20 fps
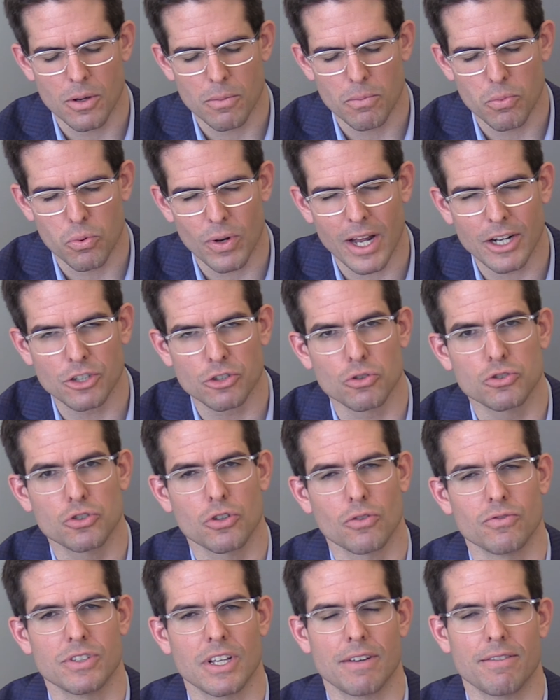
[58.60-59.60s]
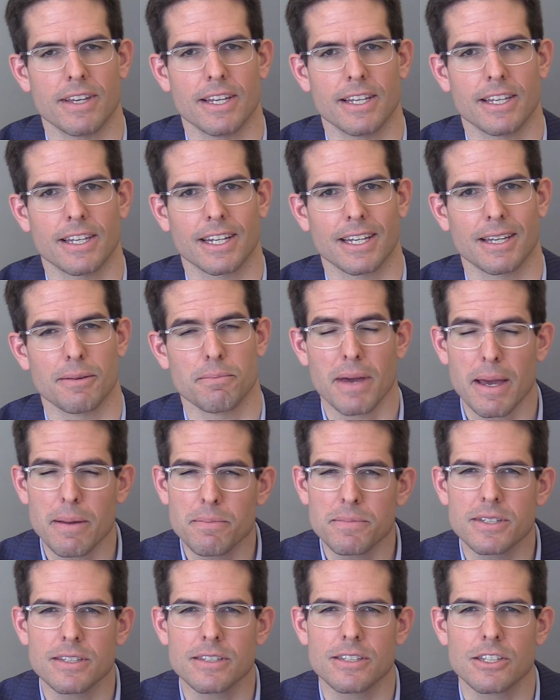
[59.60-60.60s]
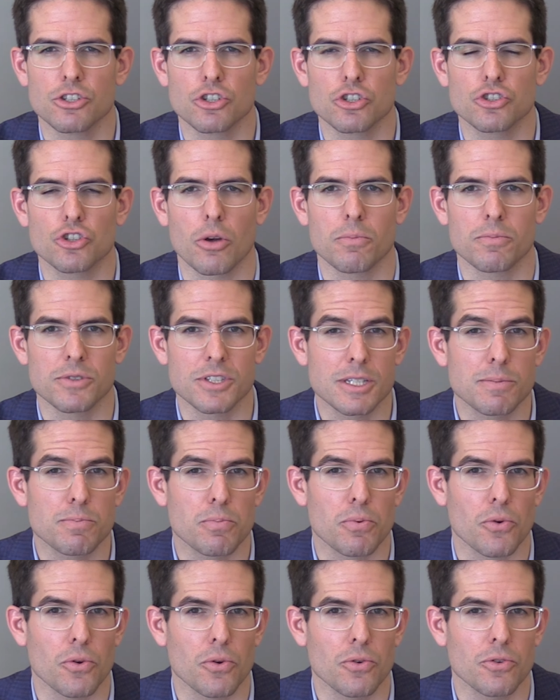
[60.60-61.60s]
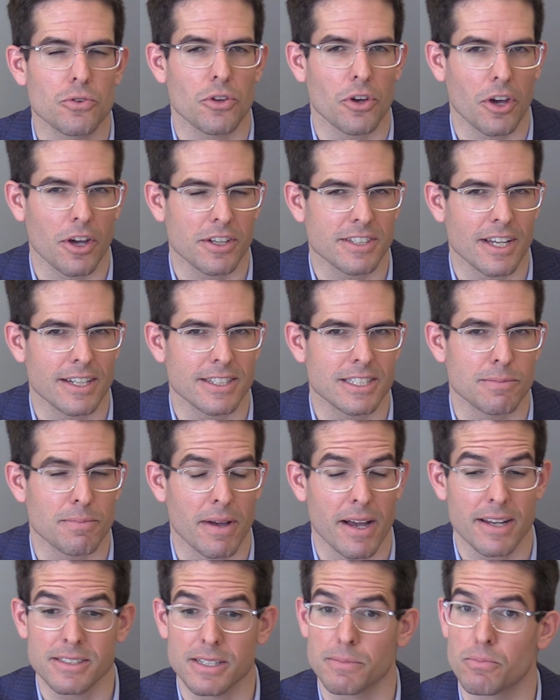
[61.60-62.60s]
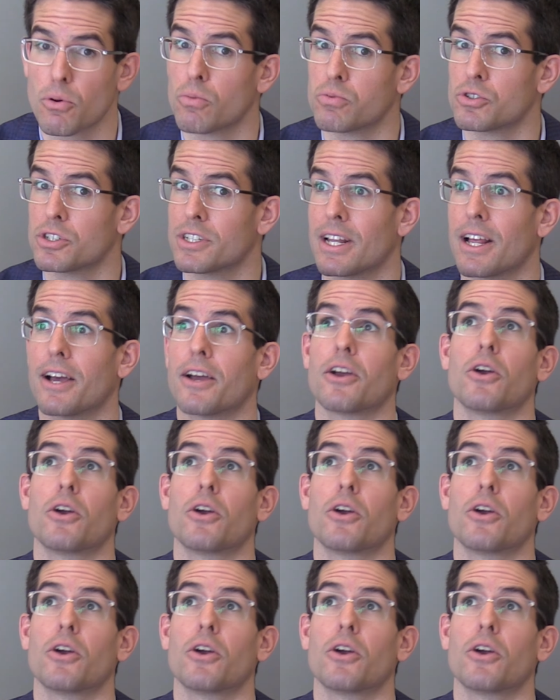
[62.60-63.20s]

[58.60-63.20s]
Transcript: pour la chose que vous avez écrite. Même si c'est juste un petit peu de ressentiment, c'est pas obligé la,